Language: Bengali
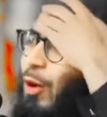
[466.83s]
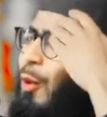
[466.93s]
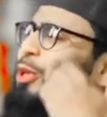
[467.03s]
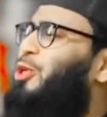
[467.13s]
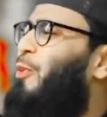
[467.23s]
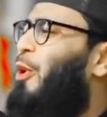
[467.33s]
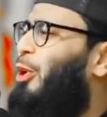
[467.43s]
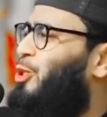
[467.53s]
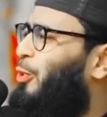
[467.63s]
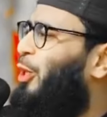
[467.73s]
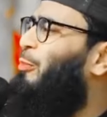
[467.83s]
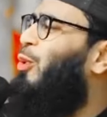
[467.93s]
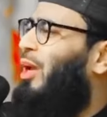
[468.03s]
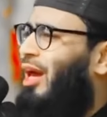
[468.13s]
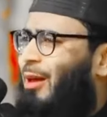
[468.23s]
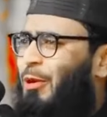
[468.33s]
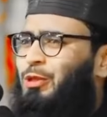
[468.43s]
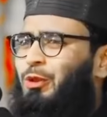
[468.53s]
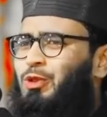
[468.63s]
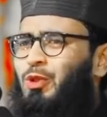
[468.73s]
অনেক সময় অনেক যুবকের মন খারাপ হয়
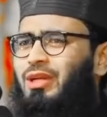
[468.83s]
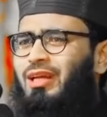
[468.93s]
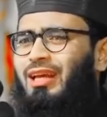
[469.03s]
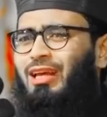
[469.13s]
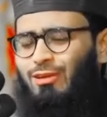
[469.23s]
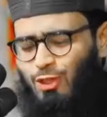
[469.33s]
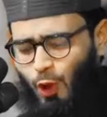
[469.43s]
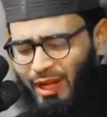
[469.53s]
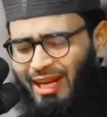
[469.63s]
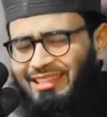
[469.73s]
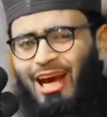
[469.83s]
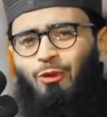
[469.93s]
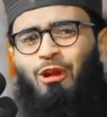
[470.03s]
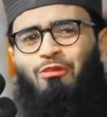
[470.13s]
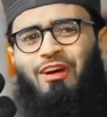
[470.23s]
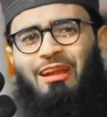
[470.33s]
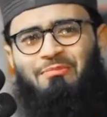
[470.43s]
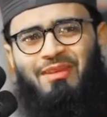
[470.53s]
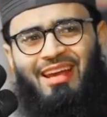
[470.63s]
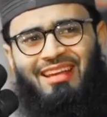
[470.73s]
যে হুজুর শখের একটা আর ওয়ান ফাইভ
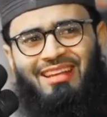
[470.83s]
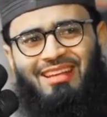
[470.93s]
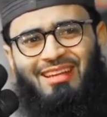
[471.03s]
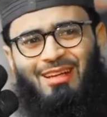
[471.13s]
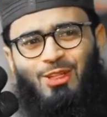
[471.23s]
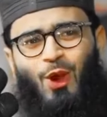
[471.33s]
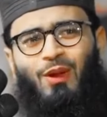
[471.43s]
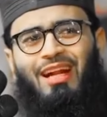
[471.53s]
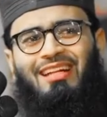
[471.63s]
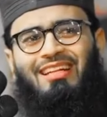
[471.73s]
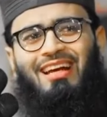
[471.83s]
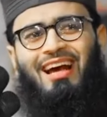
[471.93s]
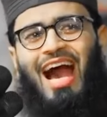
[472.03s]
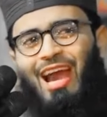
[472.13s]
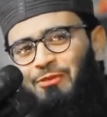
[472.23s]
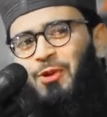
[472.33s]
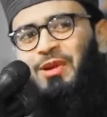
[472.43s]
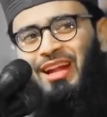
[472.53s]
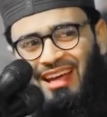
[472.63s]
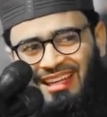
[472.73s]
নাই শখের একটা আইফোন
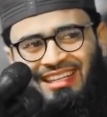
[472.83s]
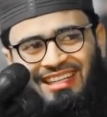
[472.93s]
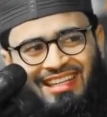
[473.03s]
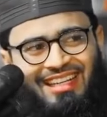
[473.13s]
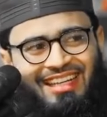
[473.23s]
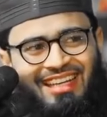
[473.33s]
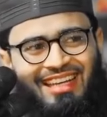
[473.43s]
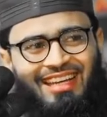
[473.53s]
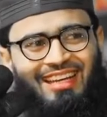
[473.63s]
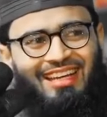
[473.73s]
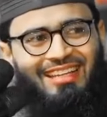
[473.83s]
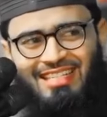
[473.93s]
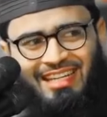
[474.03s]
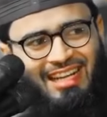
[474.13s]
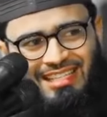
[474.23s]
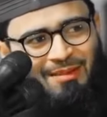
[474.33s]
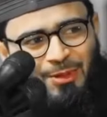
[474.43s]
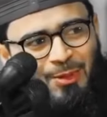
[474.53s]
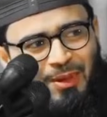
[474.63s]
নাই ঠিক আছে না প্রিয়